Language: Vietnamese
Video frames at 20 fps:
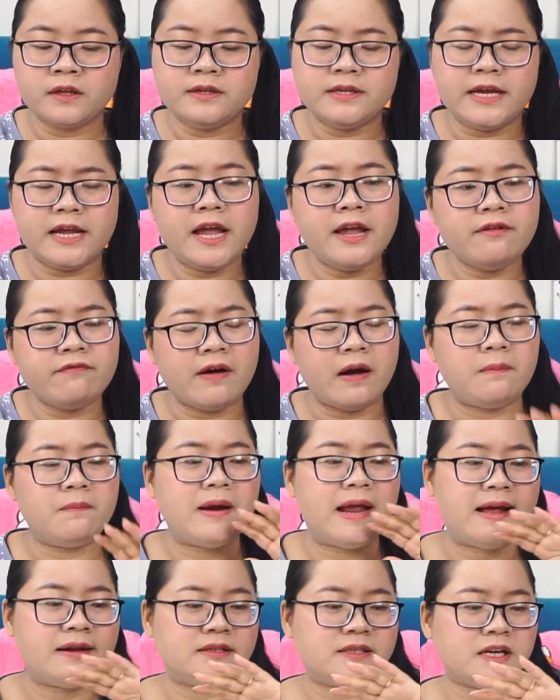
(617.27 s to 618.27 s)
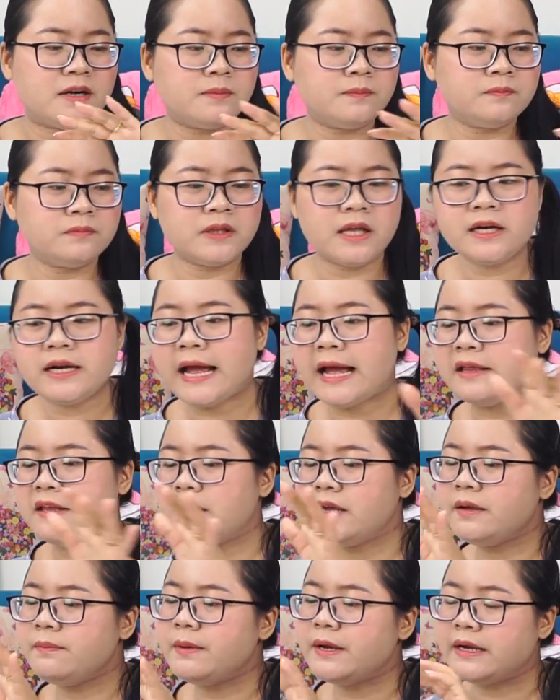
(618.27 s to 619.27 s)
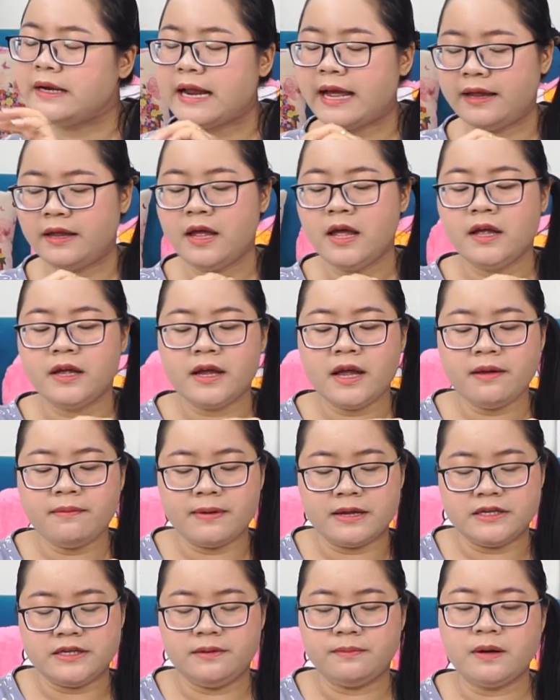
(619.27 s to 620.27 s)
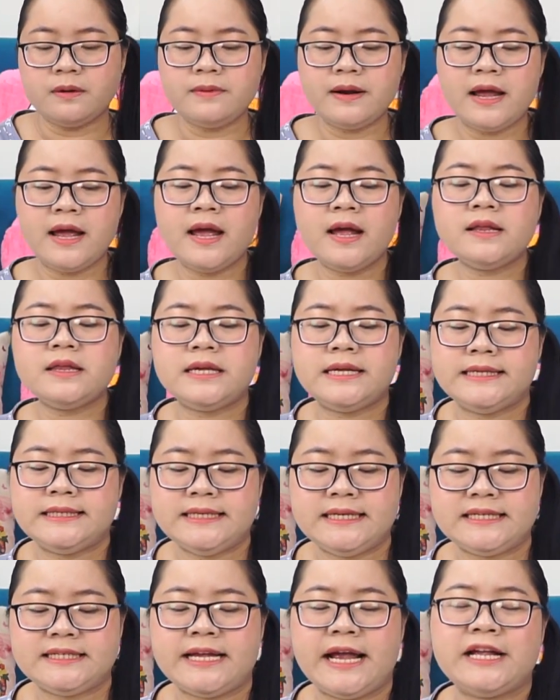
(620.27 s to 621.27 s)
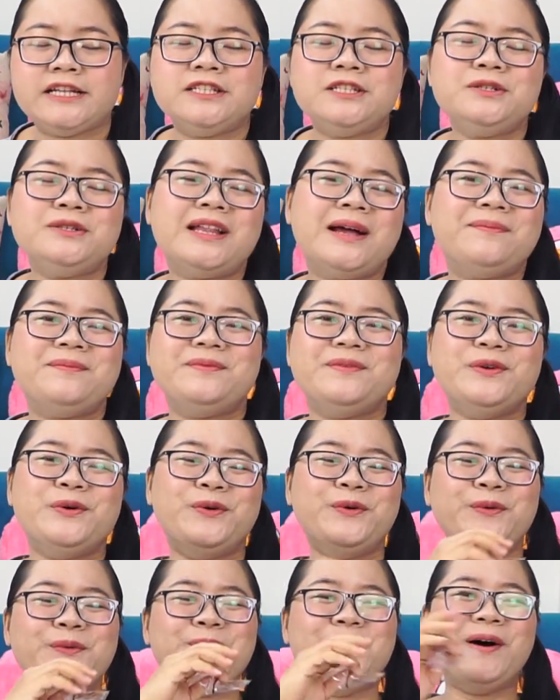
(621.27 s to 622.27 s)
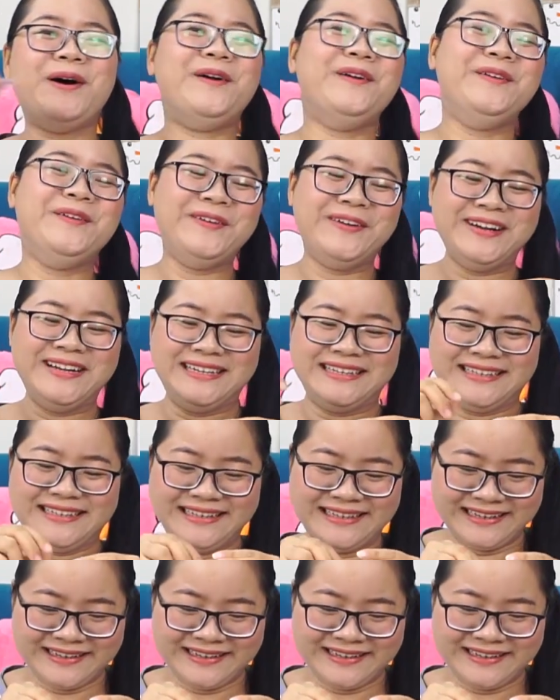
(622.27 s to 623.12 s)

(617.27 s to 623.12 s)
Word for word: chị hy vọng là trong tất cả những cái bịch này khi mà chị bóc ra hết thì chị sẽ sưu tập đủ bộ luôn